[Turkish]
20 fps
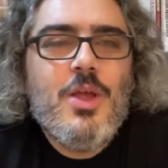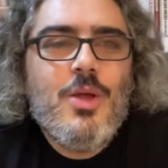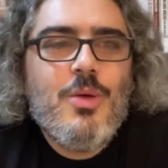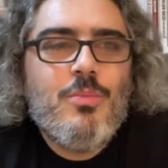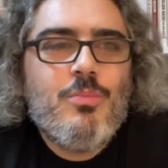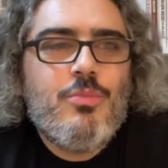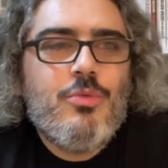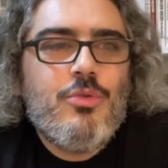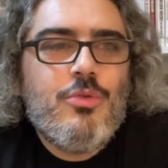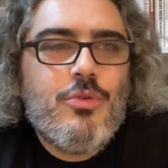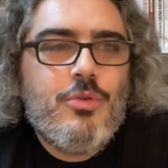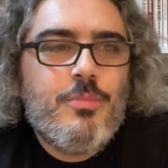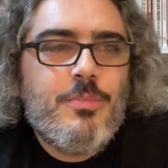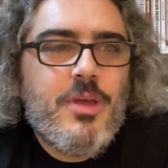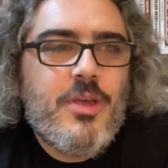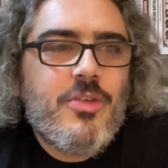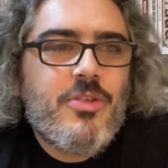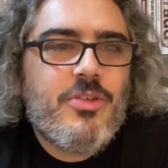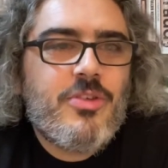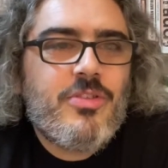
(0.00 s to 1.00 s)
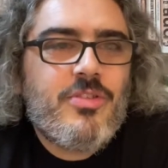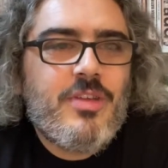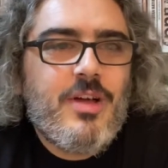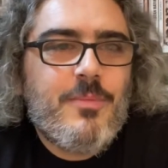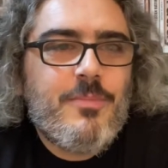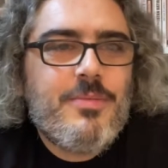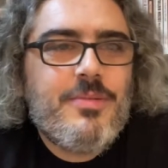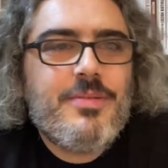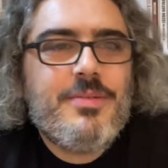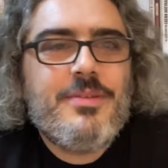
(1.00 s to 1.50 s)
Bu 5
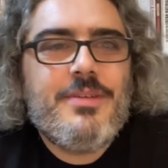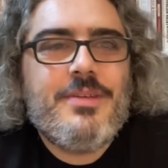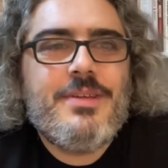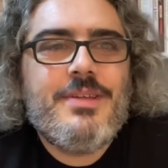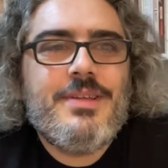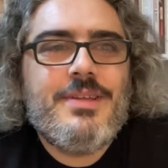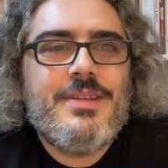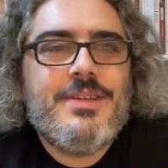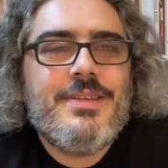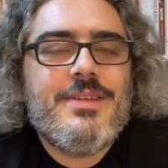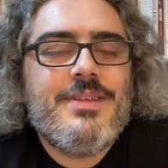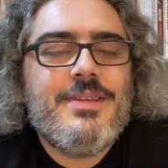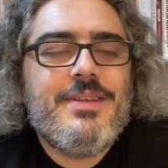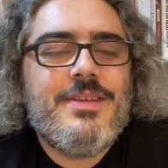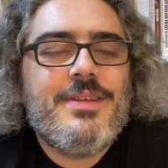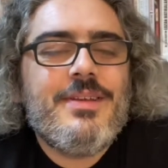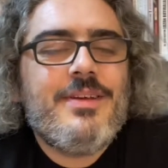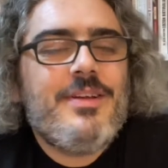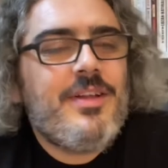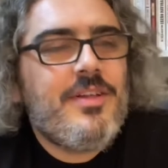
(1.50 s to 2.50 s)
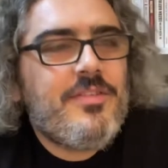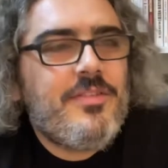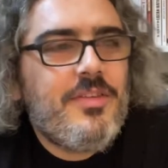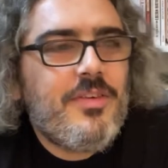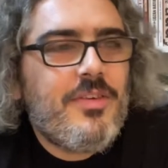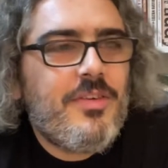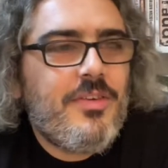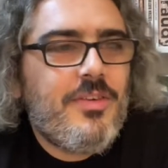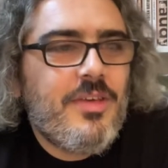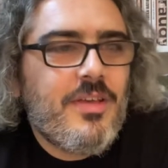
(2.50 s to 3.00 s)
kitap e,
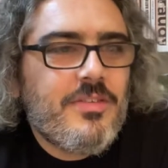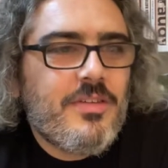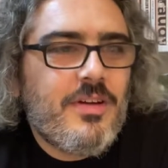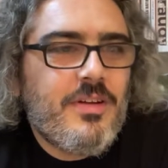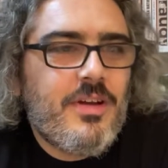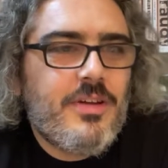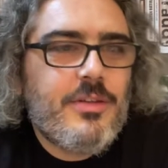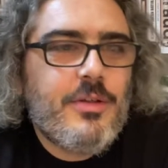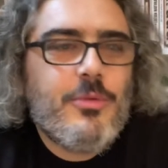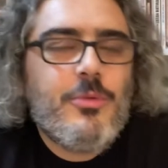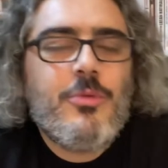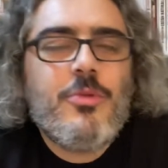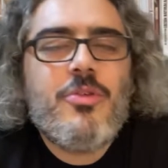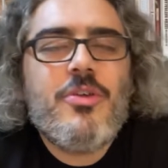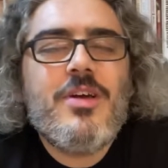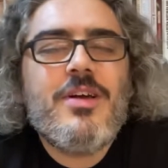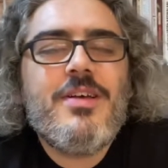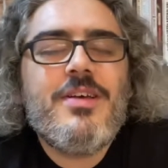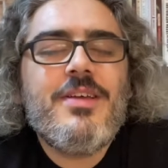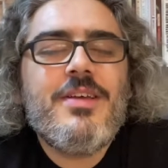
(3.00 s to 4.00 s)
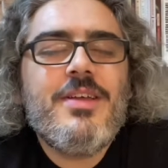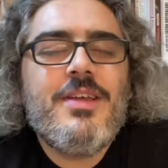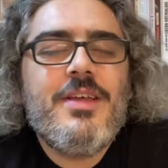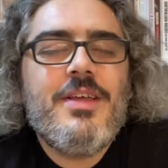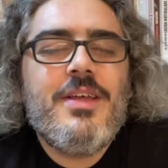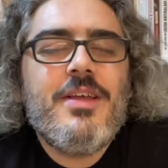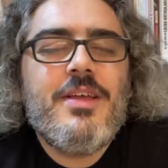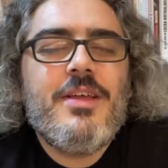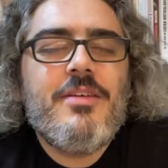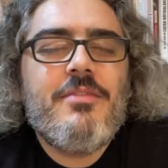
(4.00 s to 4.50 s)
klasik yazarlardan olacak
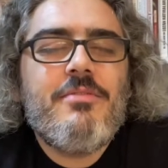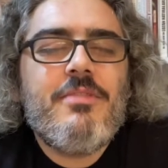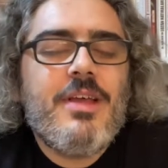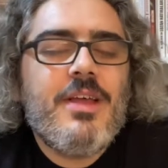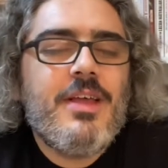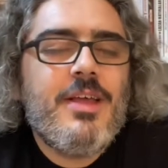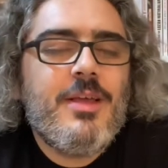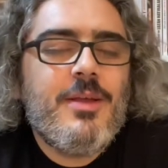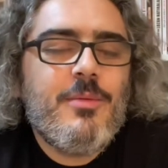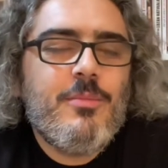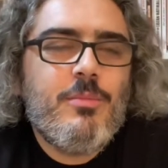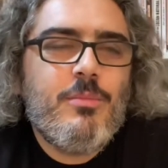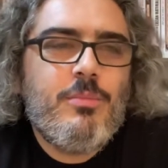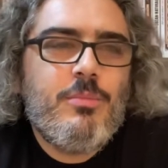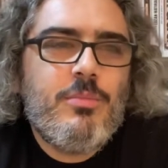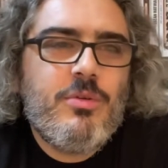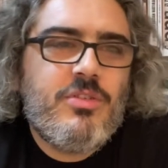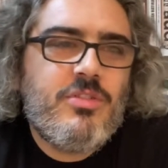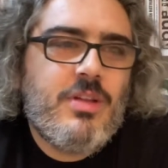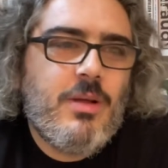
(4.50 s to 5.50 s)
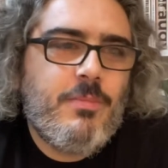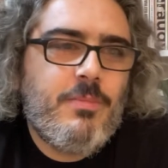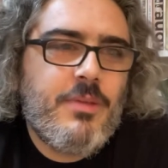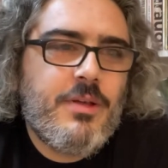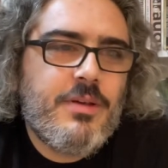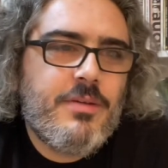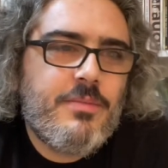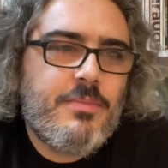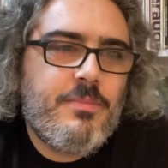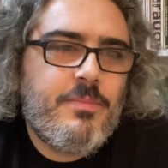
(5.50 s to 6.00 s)
ve bu
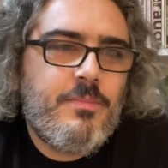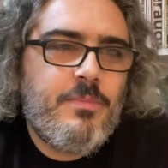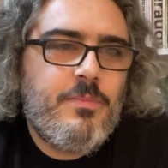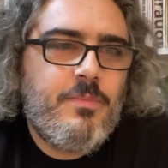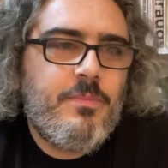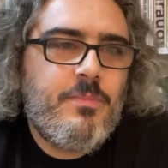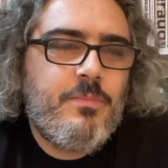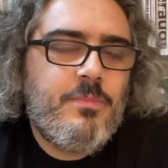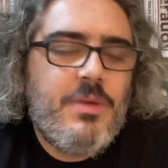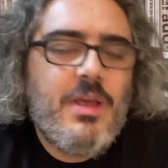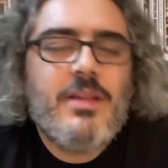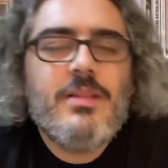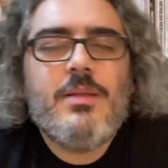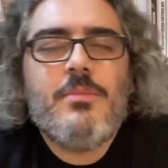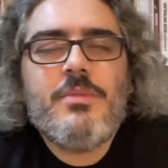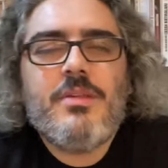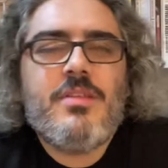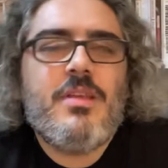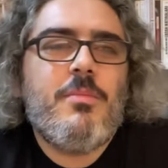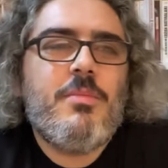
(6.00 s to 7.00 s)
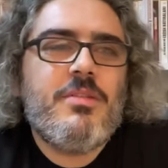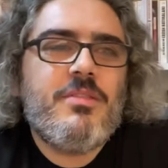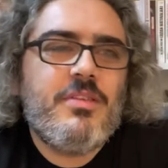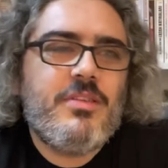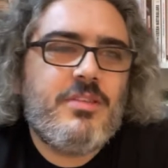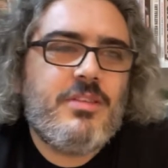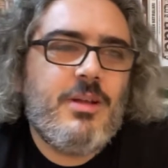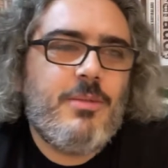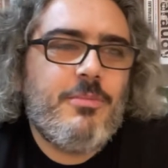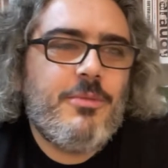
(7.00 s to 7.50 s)
kitaplar bir anlamda tematik
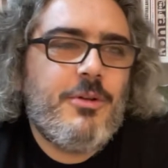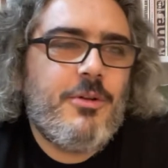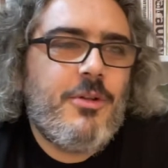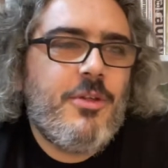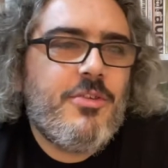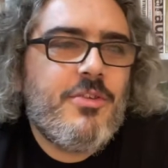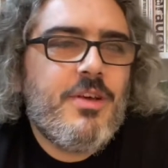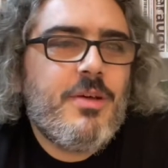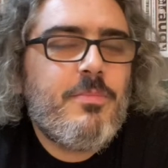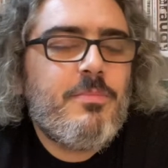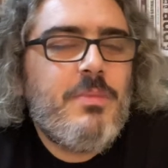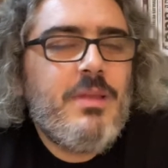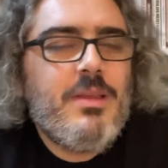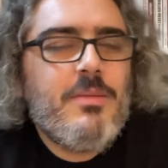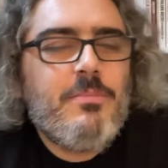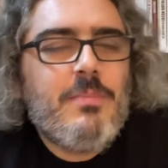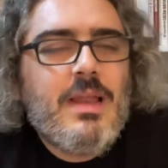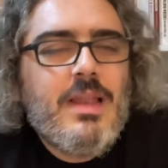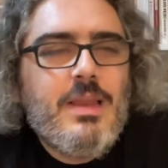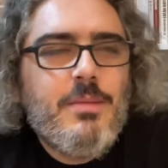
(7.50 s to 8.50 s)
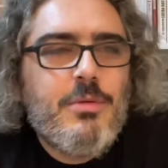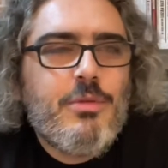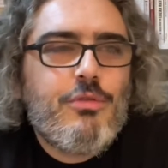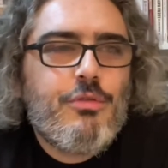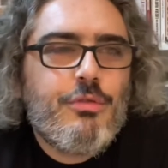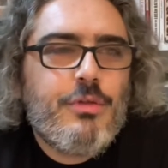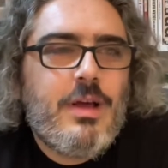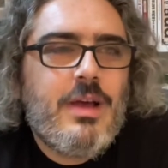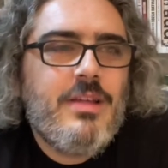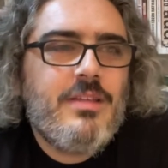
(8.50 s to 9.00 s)
kitaplar olacak. Bir belli bir
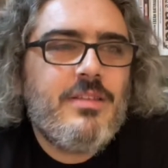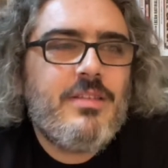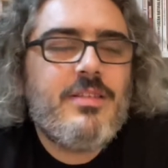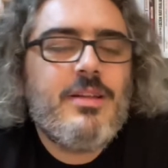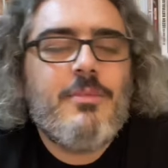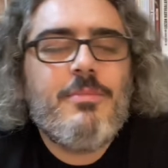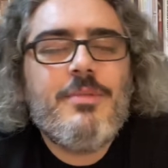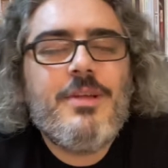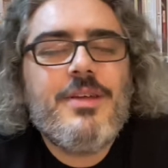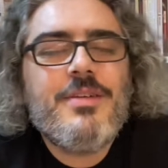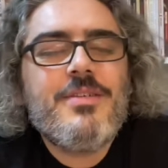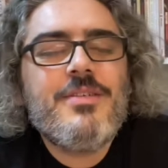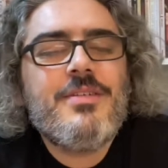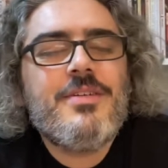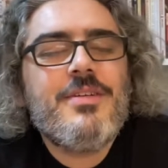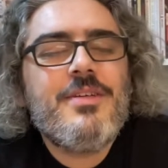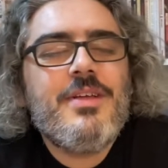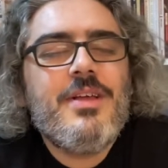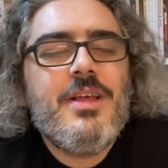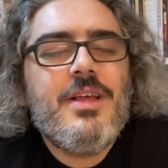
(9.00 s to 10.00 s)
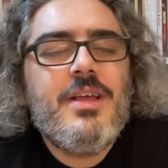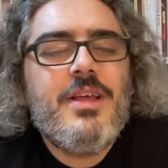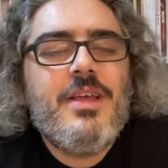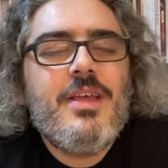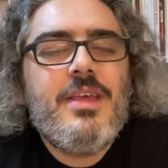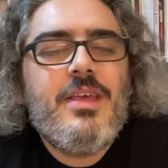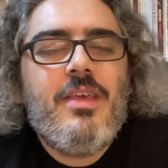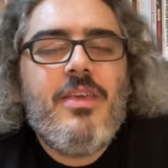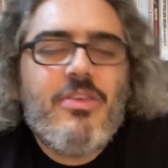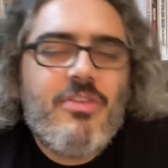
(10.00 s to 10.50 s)
türe ait kitaplar.
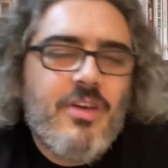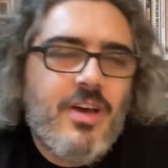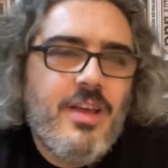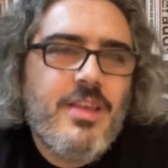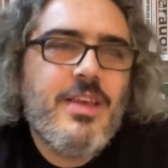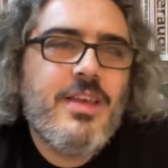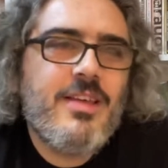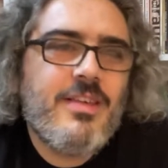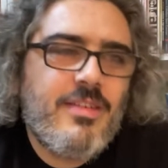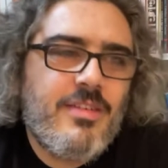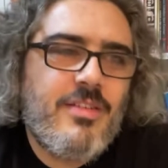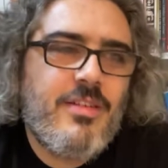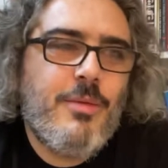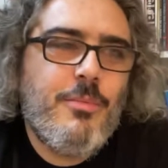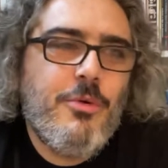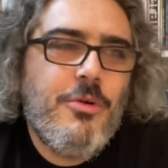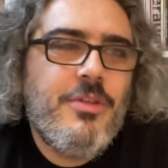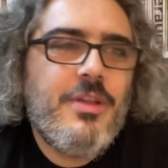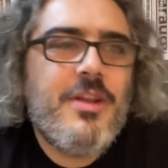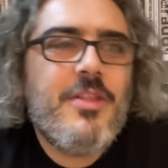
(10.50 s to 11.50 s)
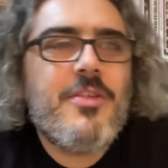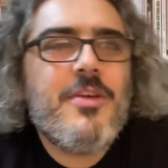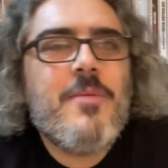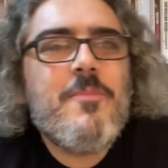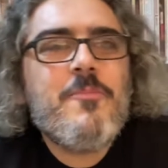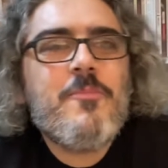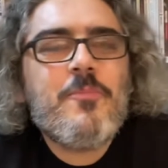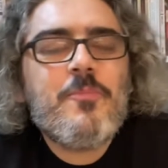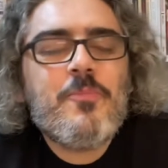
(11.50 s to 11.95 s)
Hikaye kitabı önereceğim.